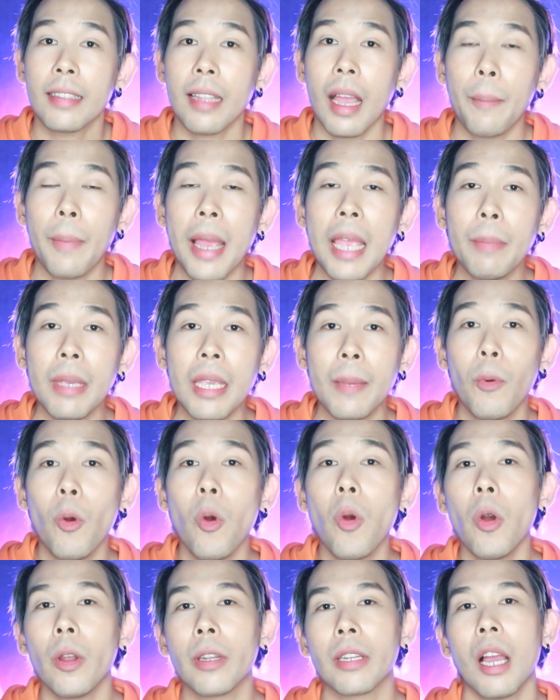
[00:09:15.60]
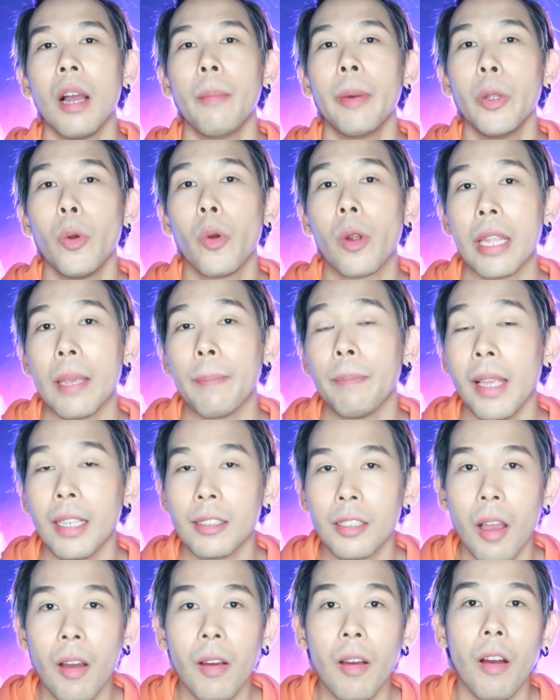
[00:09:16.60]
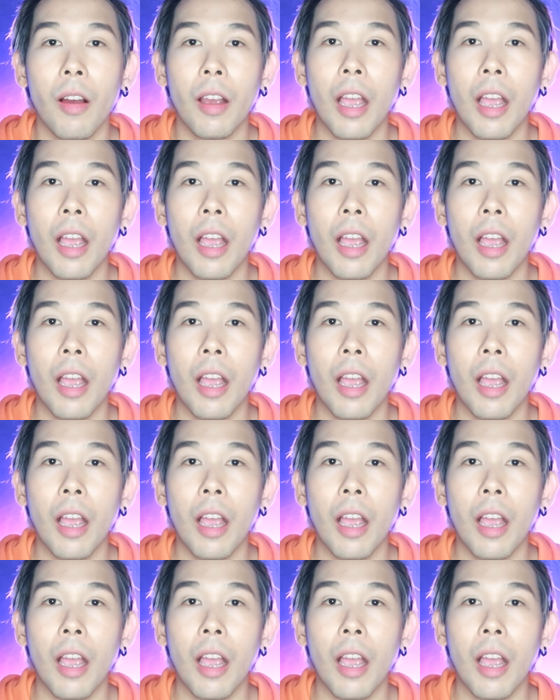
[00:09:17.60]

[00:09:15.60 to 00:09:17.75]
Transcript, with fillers: ทำให้มีผู้คนเข้ามาดูคลิปในช่องข